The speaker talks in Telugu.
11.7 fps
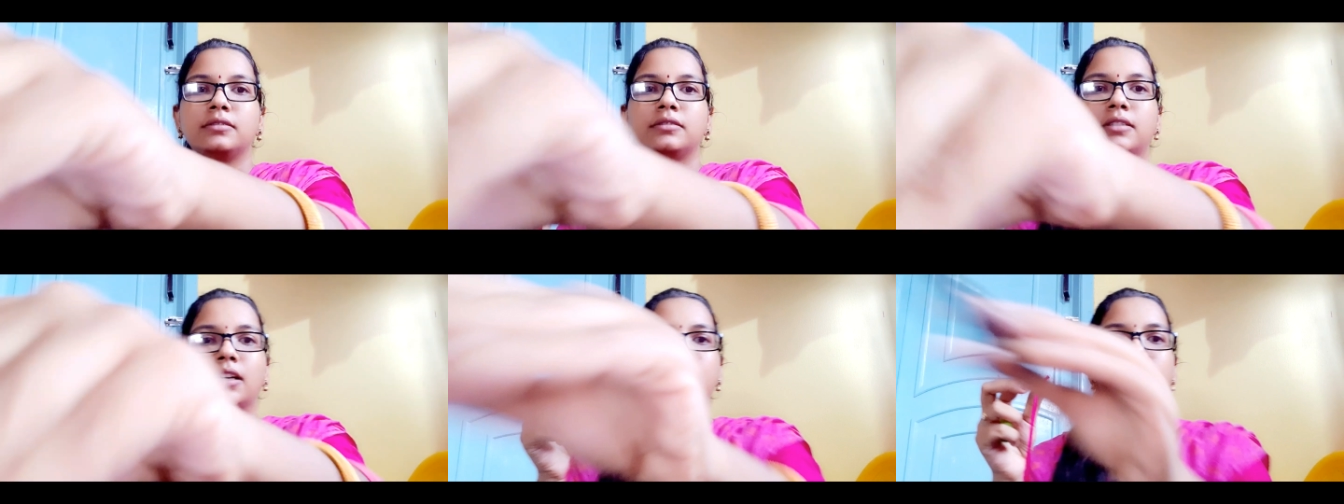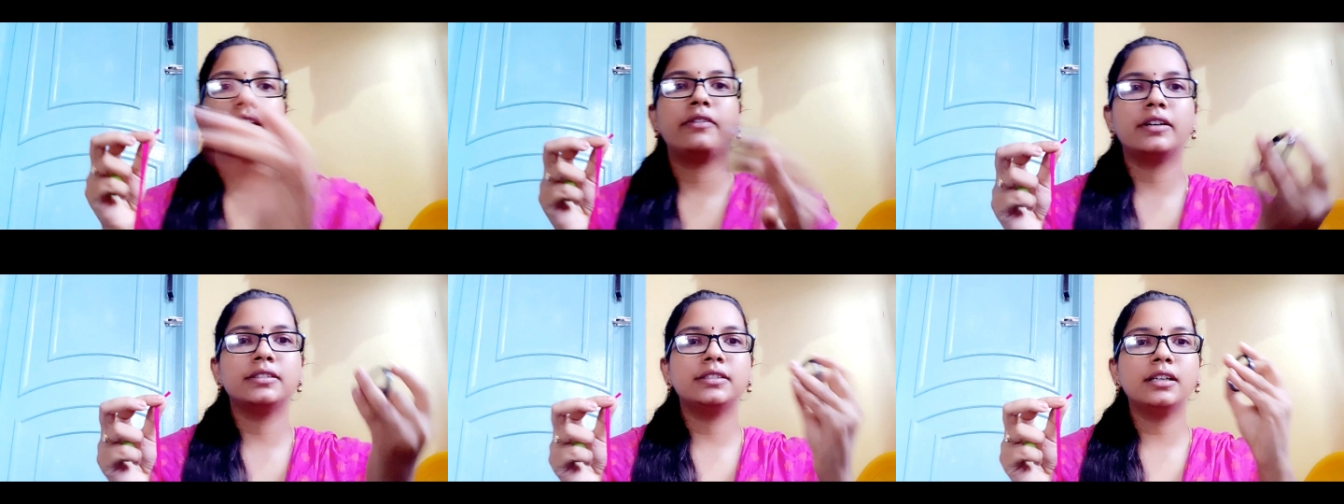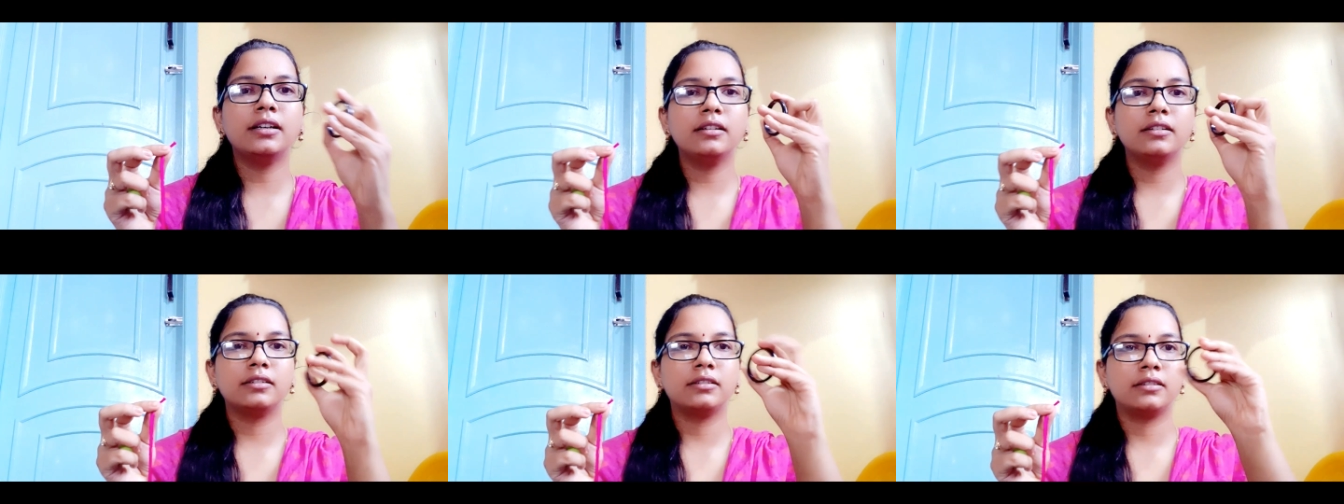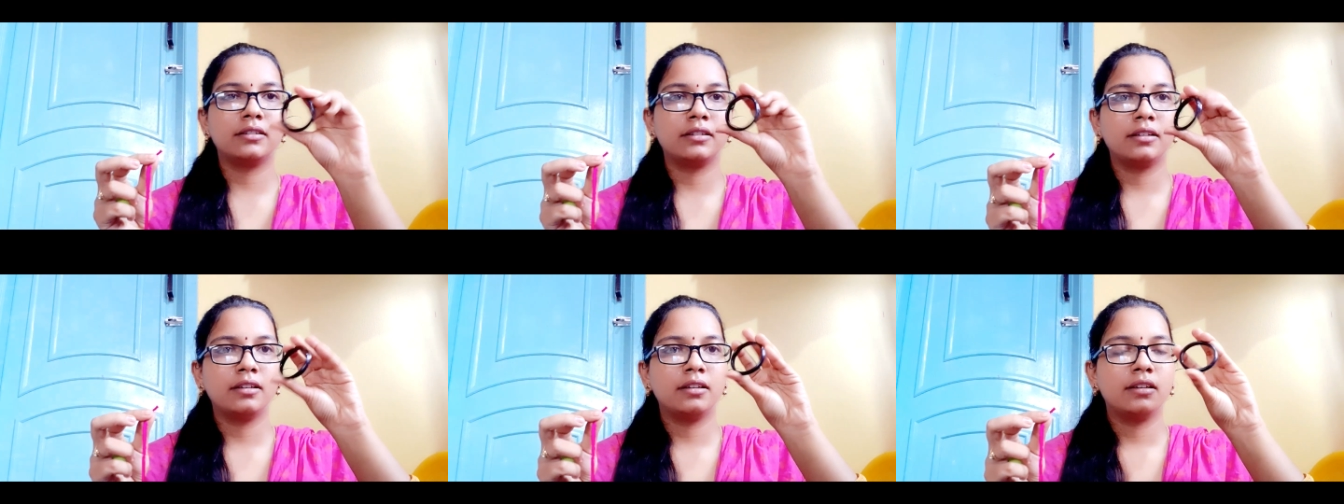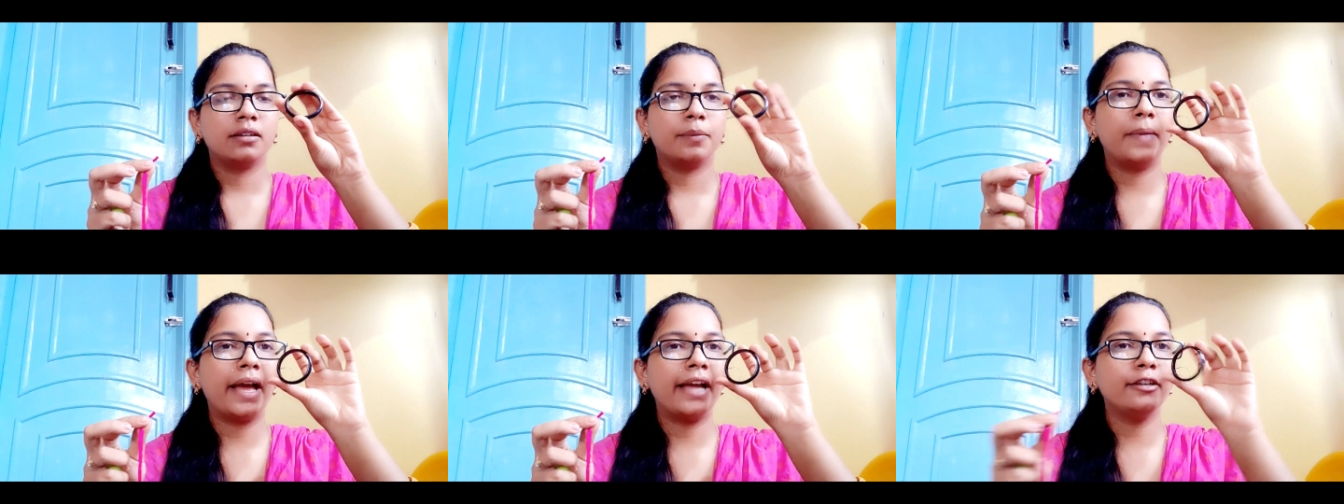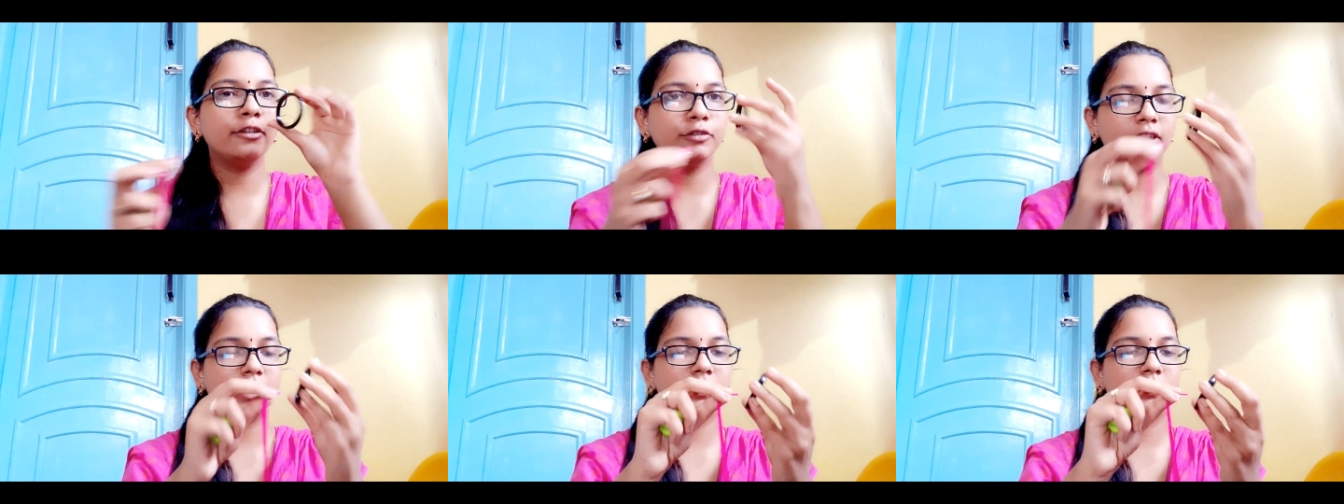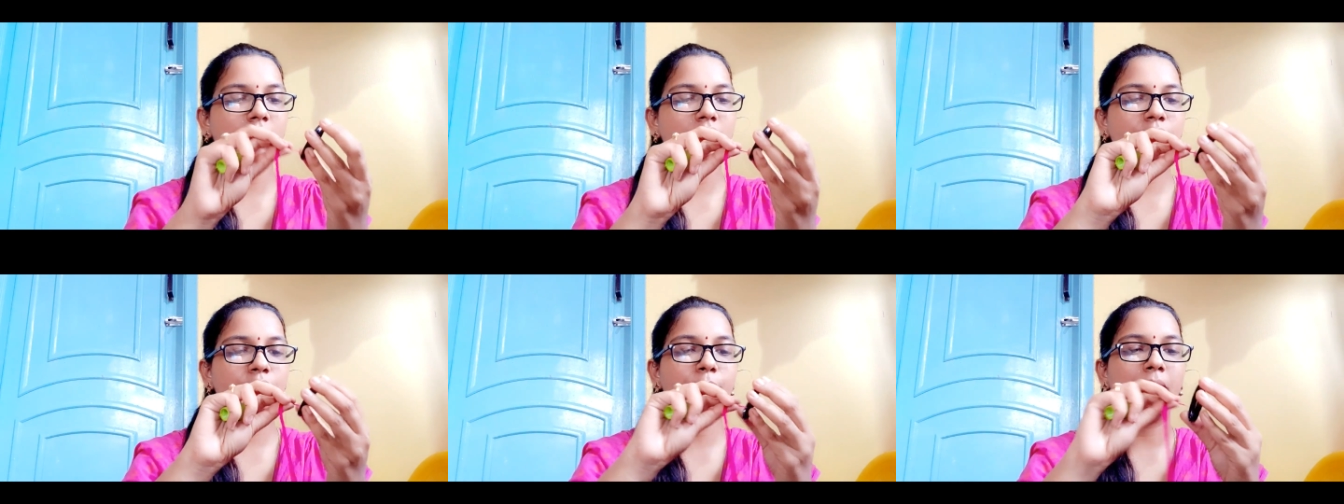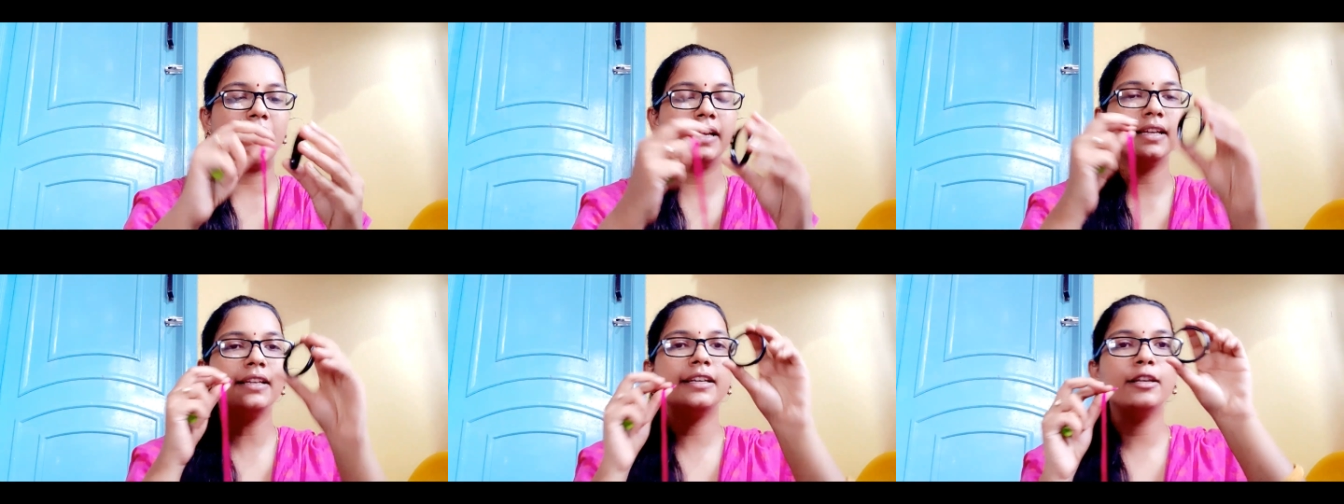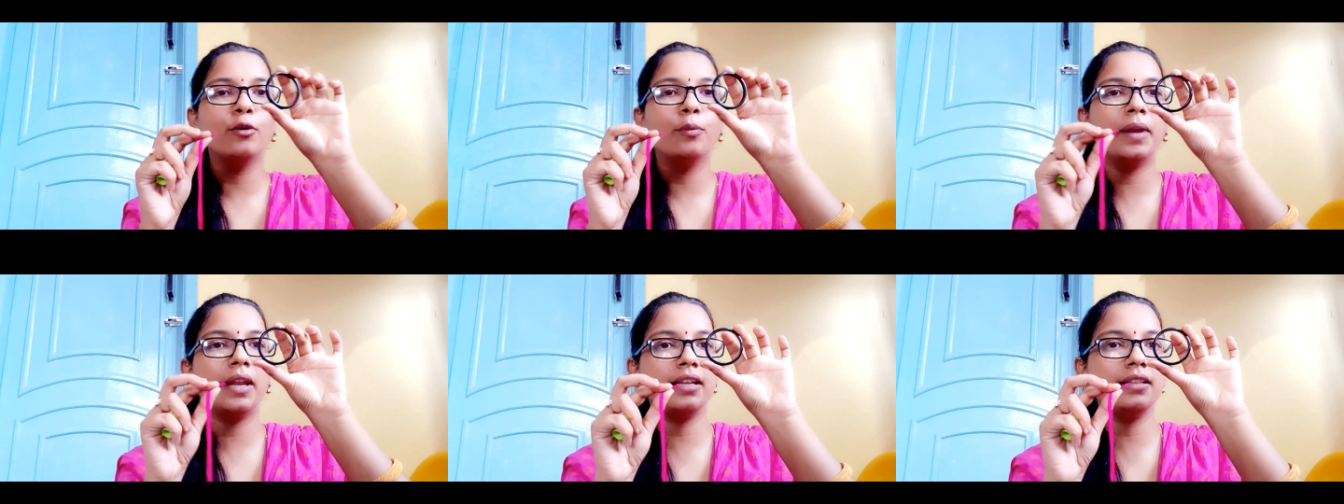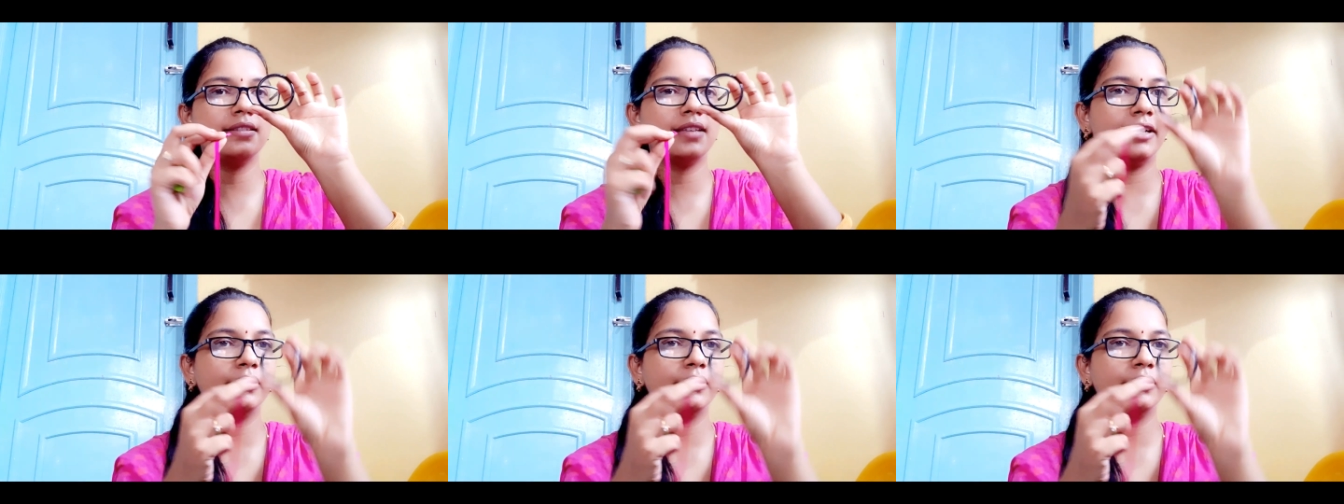దాని తర్వాత బ్యాంగిల్ ఉంటుంది కదా సో బ్యాంగిల్కి లోపల ఇన్సైడ్